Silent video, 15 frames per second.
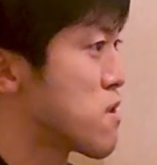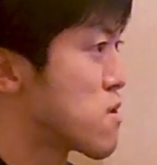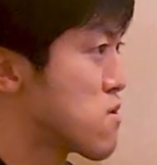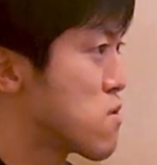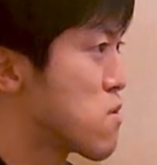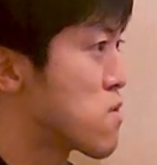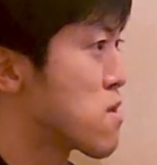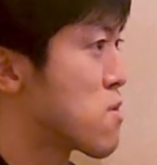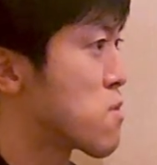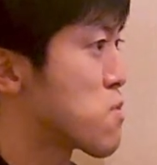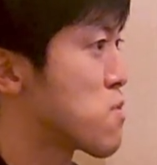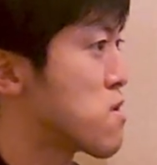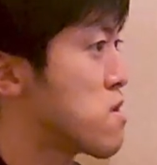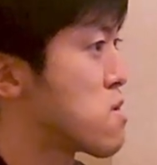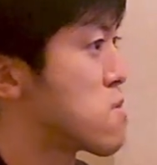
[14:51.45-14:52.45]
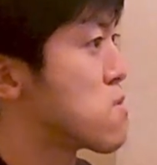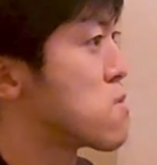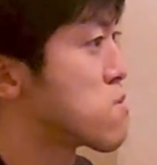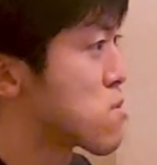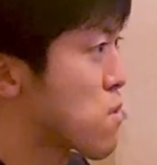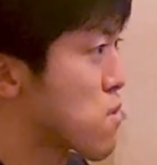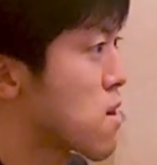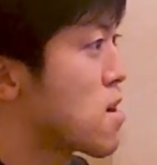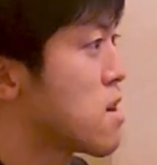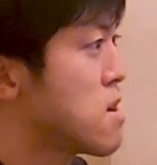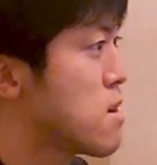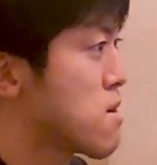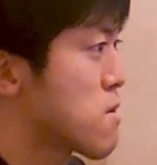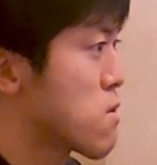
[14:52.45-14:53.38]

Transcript: のあるような音にするとか